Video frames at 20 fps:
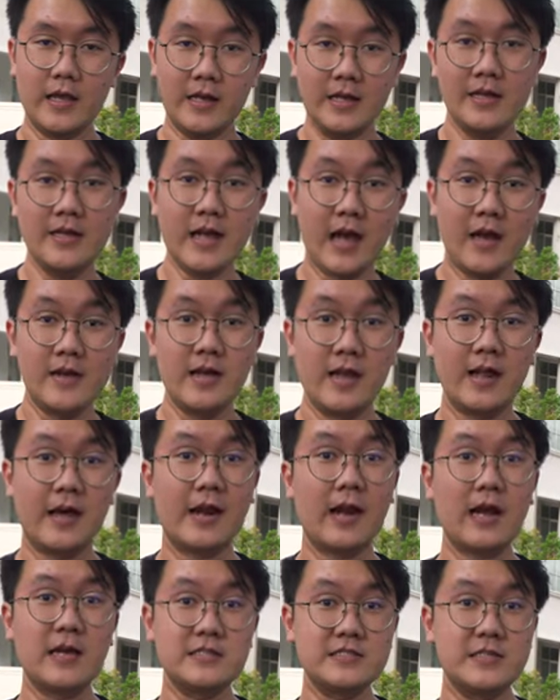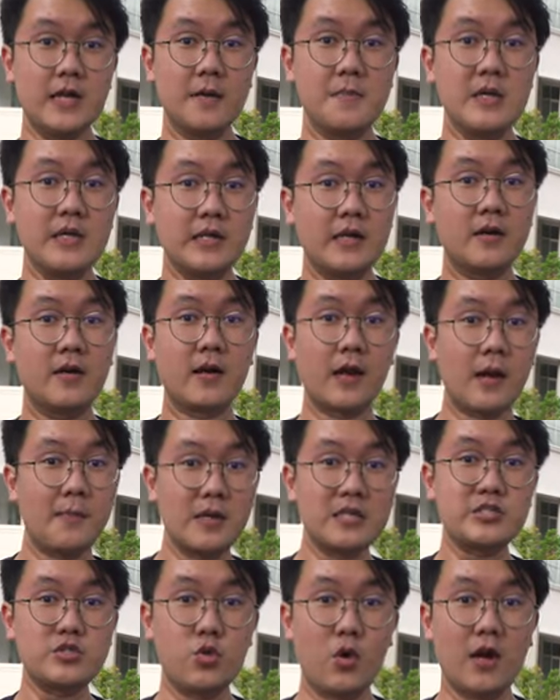ini adalah rahasia bikin
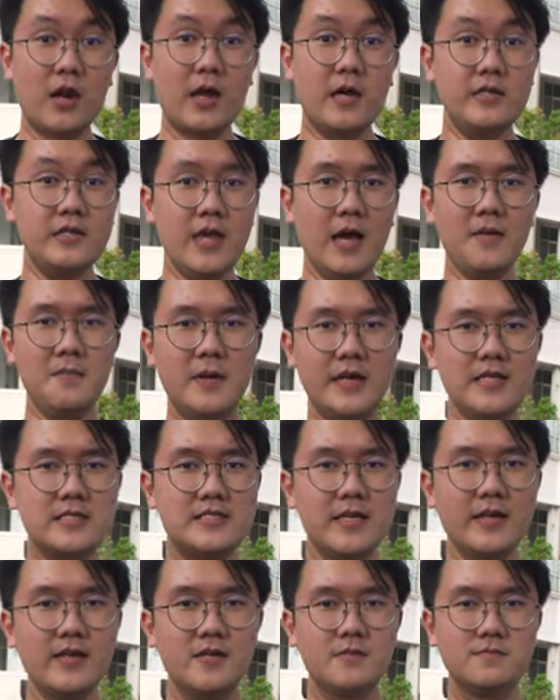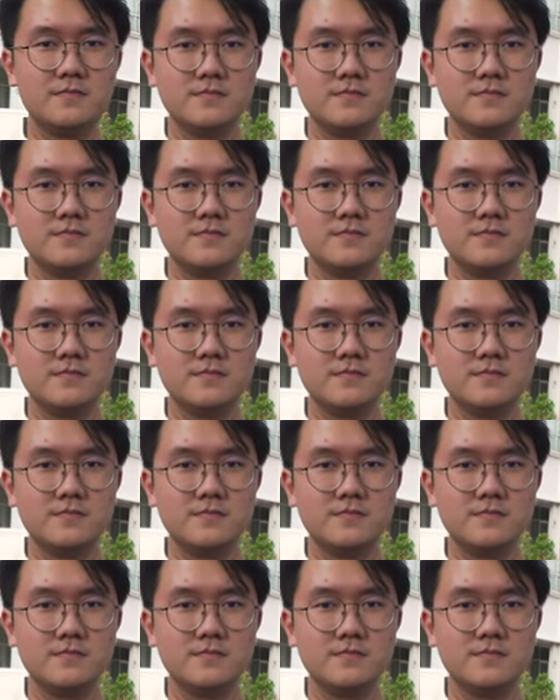rekaman suara yang berisik